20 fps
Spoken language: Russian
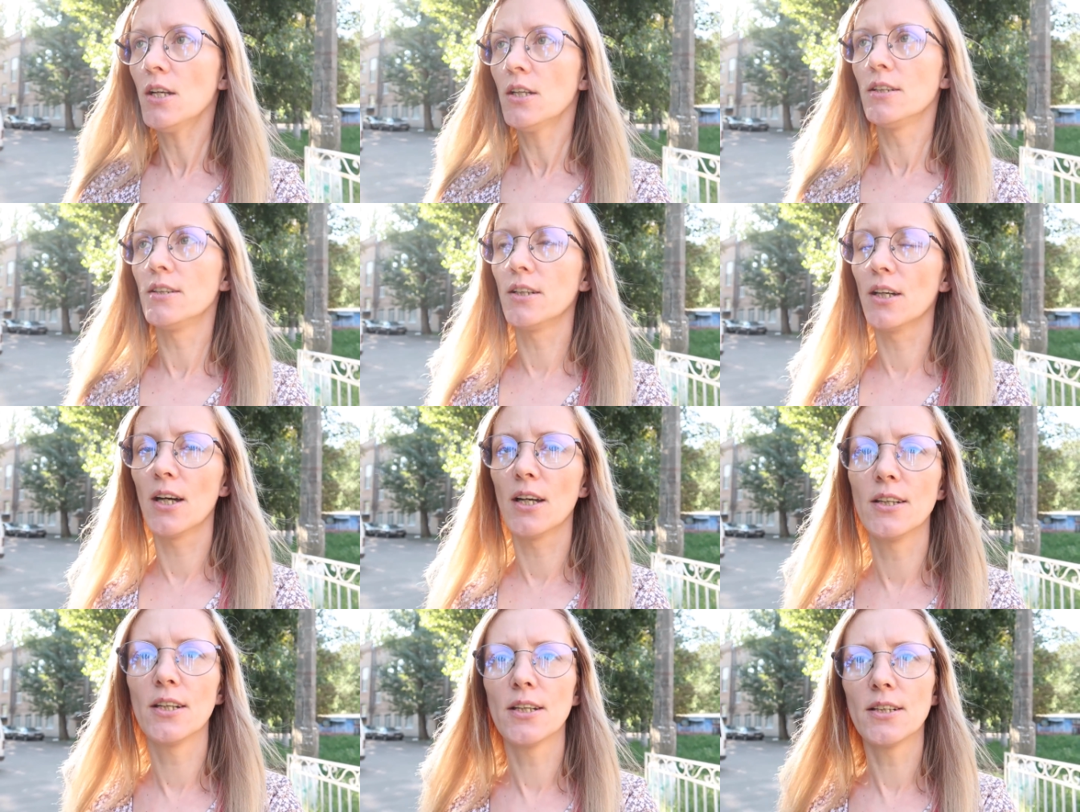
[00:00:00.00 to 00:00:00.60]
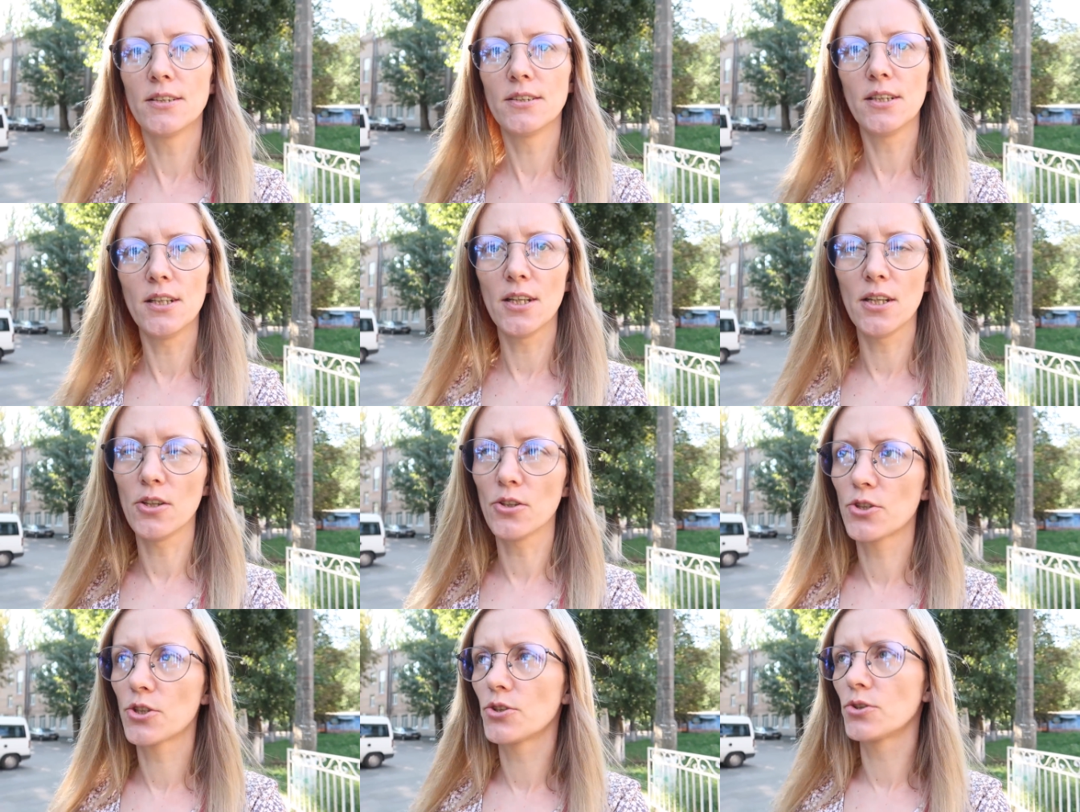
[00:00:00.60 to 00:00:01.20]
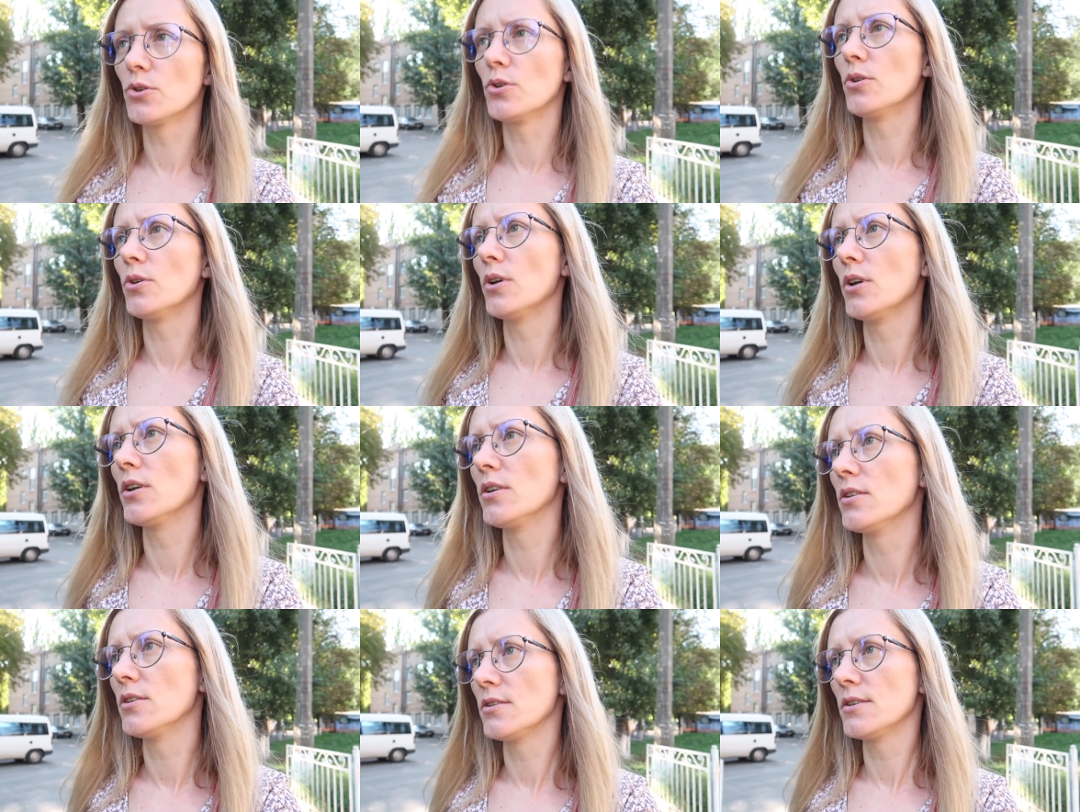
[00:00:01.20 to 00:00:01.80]
Я надеюсь,
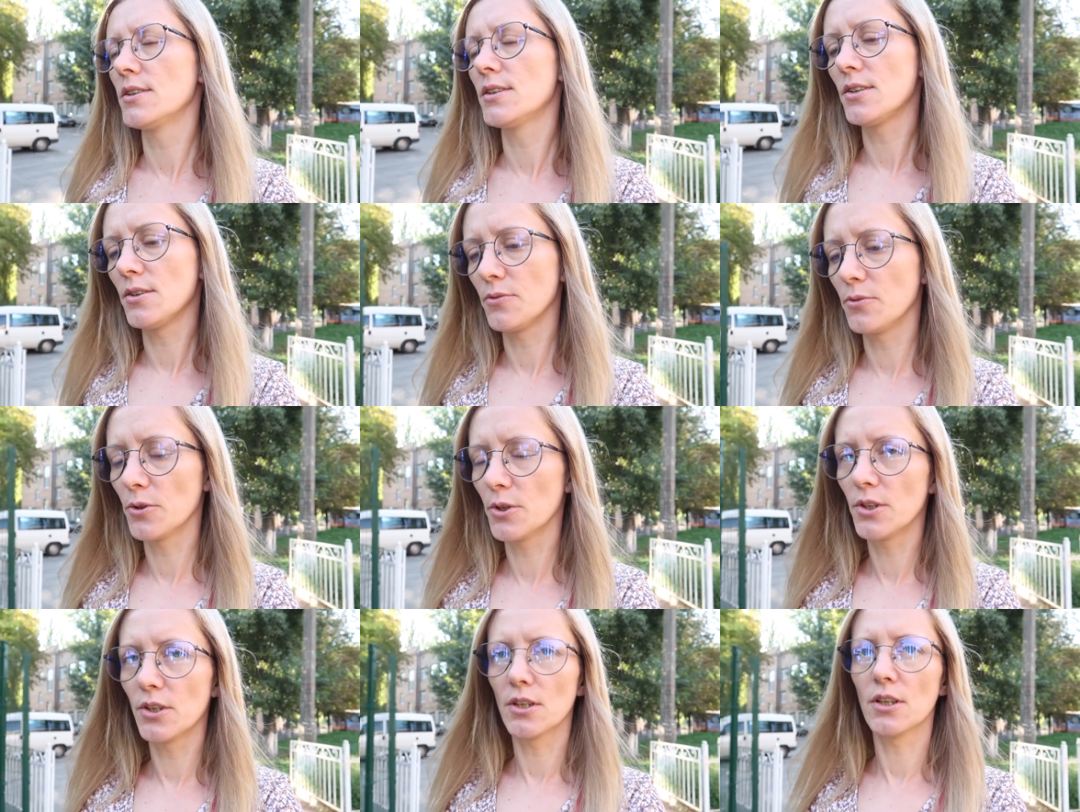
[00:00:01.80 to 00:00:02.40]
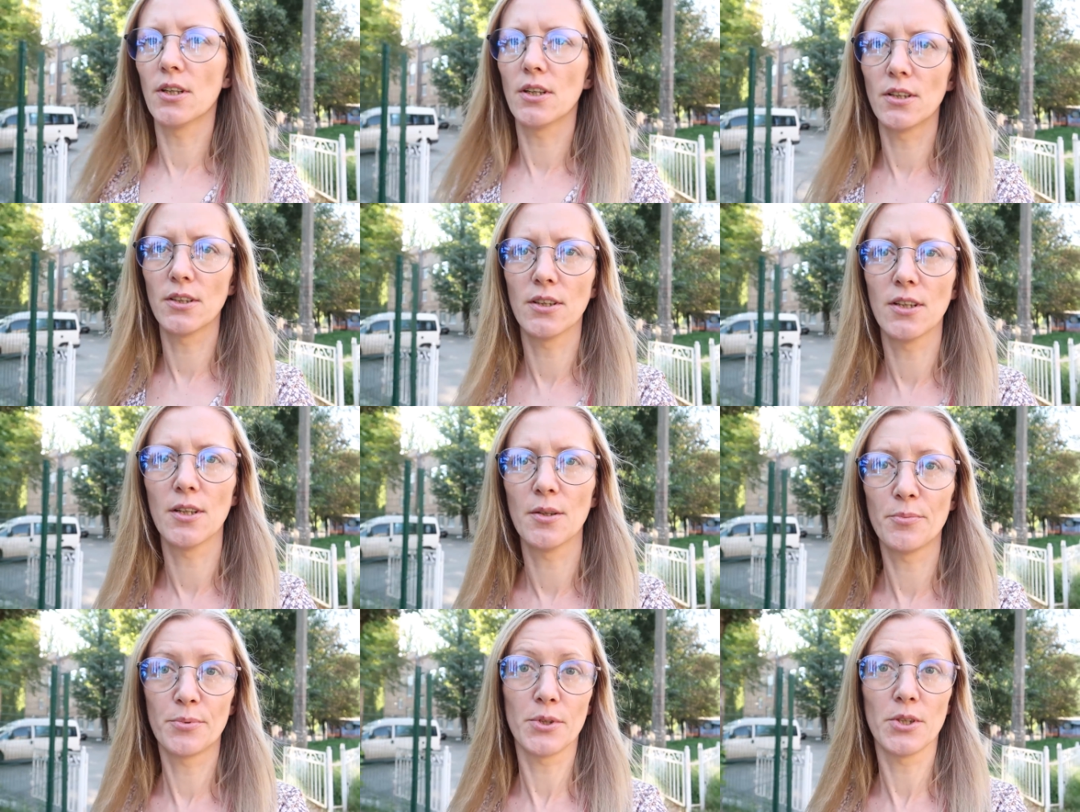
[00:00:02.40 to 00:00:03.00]
что э, сегодня она